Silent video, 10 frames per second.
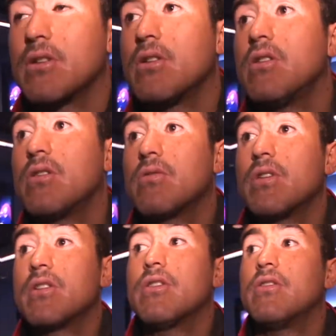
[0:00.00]

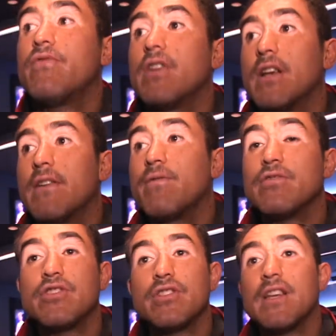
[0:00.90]
cuando fue la
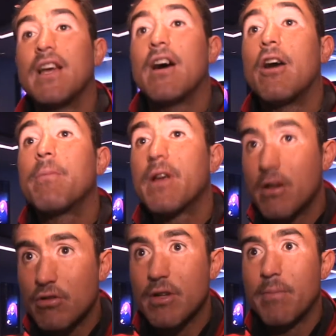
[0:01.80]
función de
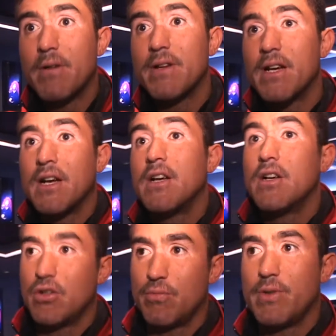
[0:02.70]
Hopkins contra Public,
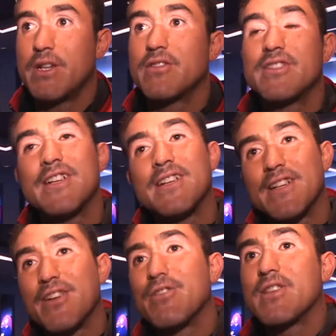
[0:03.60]
yo peleé contra
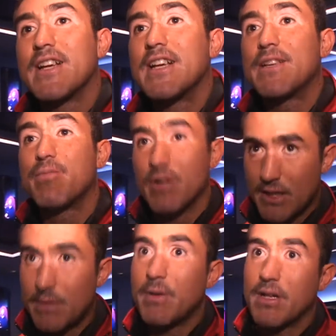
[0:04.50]
Enrique Ornelas por la
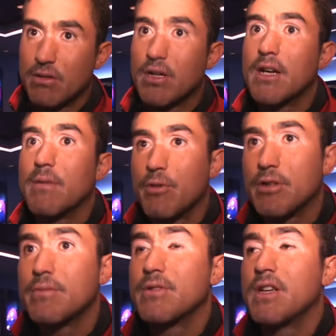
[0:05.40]
eliminatoria del
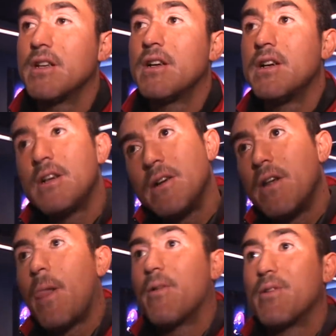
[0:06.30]
campeonato mundial.
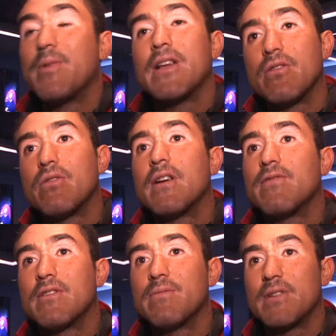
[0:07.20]
Fue una pelea dura,
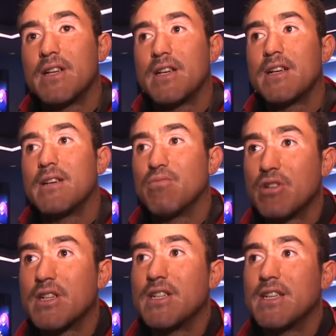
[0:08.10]
fue una pelea muy
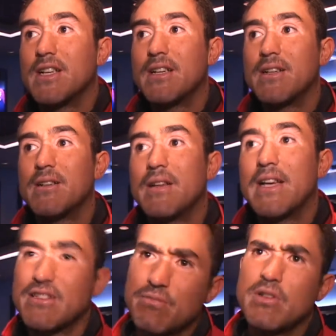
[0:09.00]
reñida.
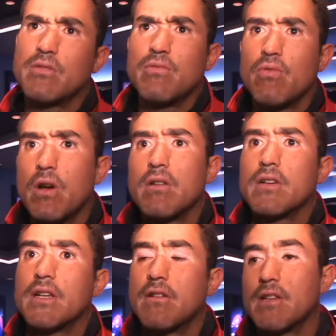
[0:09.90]
Es un peleador muy bueno,
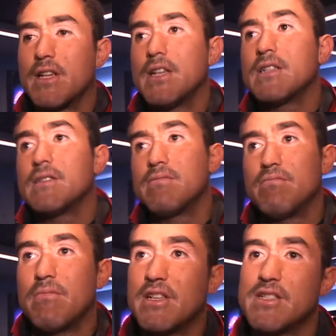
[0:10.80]
Enrique Ornelas.
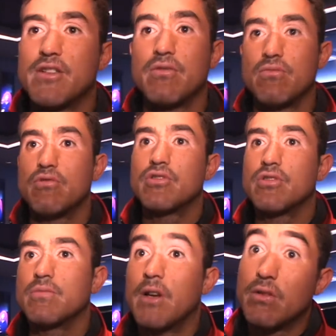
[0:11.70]
Me enseñó
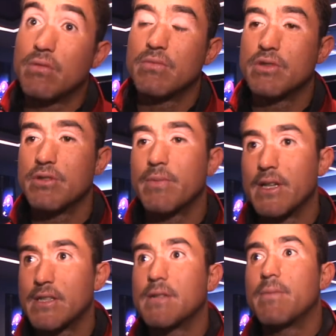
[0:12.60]
mucho, me ayudó mucho
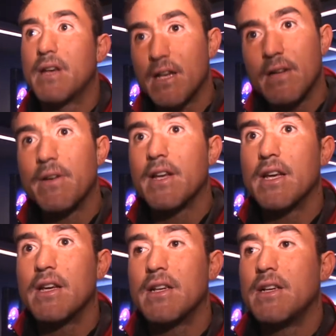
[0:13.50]
para esta pelea que viene.